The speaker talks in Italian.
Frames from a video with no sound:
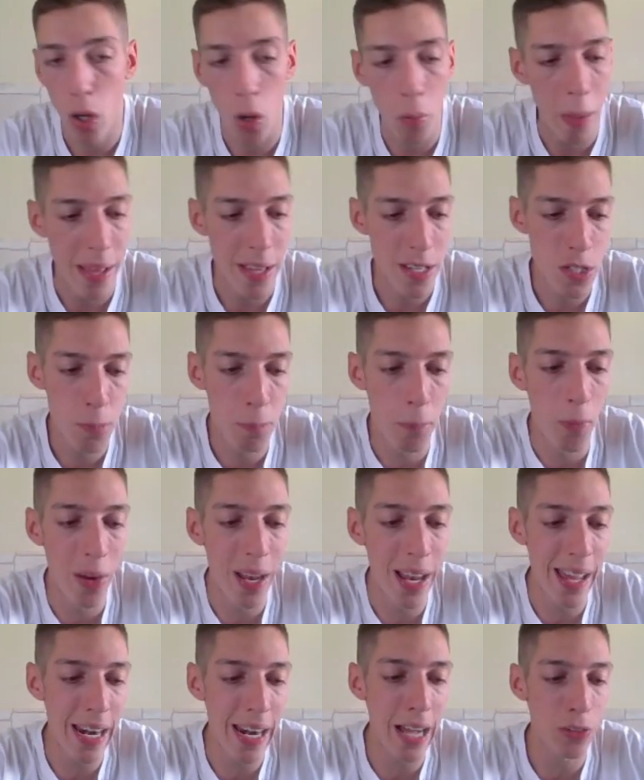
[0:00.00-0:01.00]
come
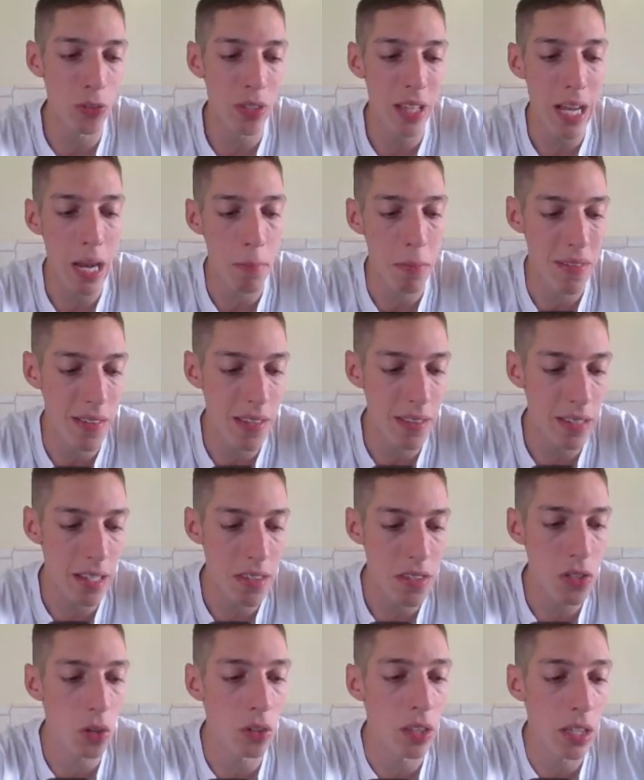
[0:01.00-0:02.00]
spoilerato nella
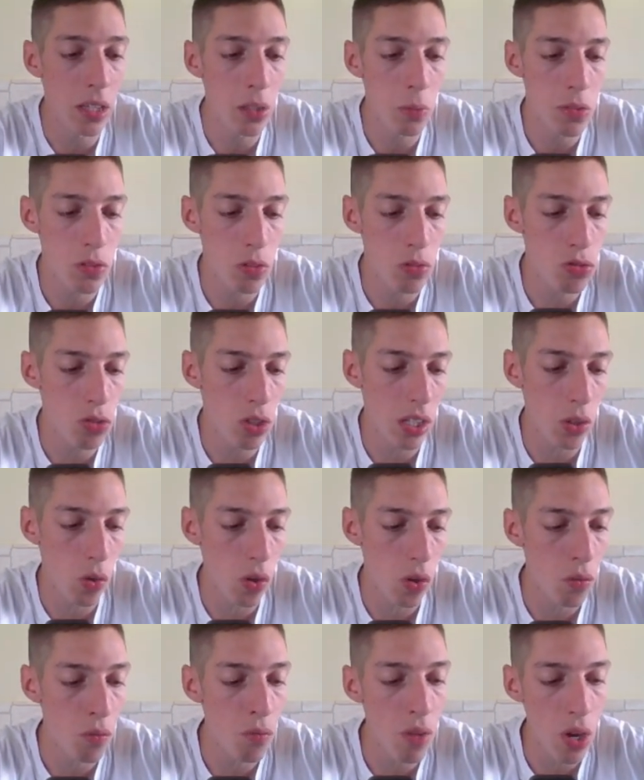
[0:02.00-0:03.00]
presentazione di questo
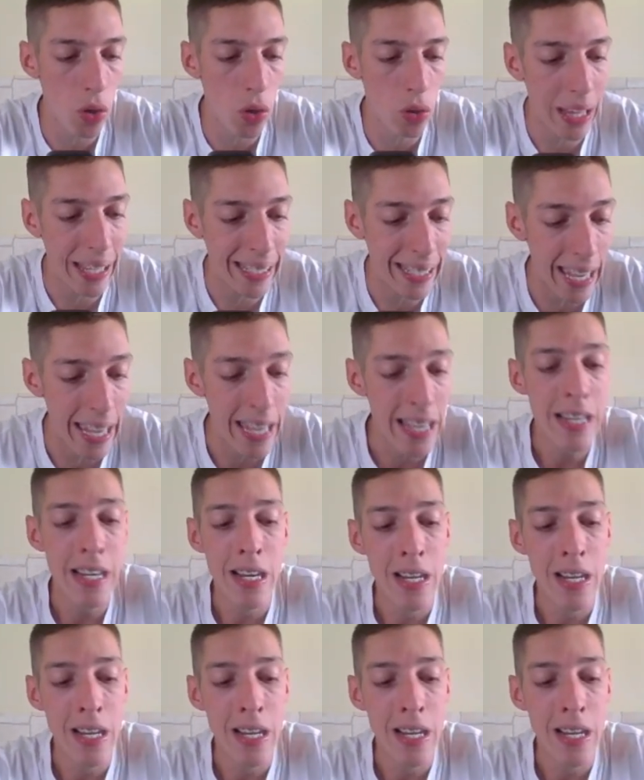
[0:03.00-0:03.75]
giocatore, un Verona che